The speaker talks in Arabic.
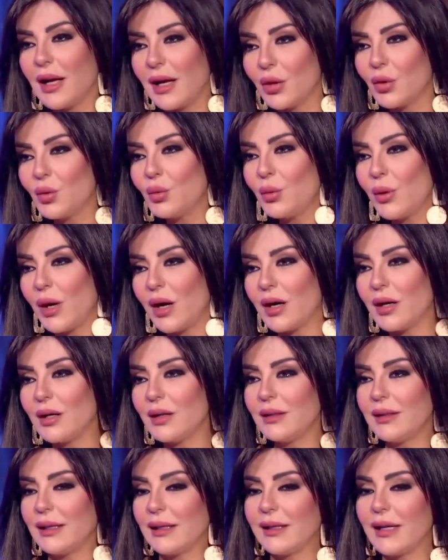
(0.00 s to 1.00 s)

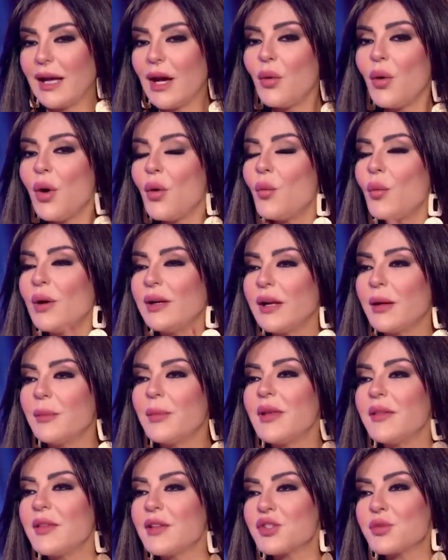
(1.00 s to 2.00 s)
اخوها يعني هو اول
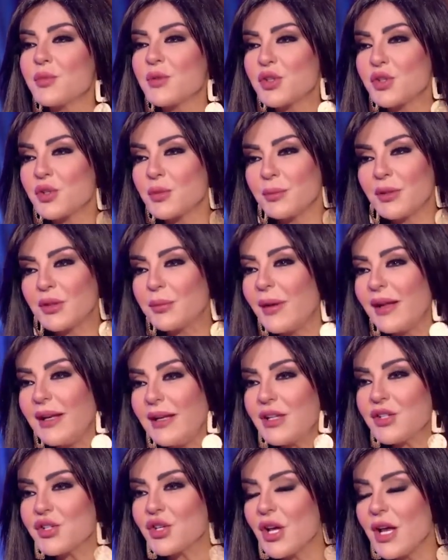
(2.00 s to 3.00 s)
نماذج
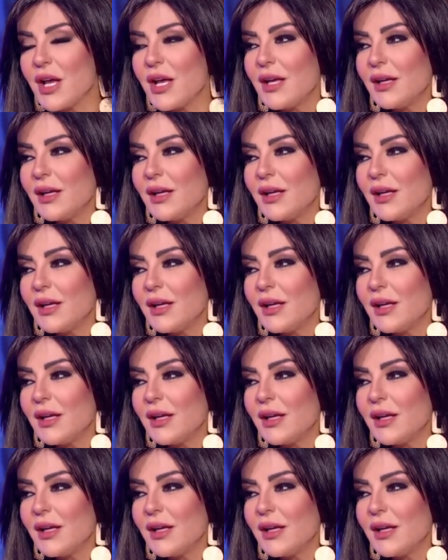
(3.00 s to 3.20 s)
بتبلش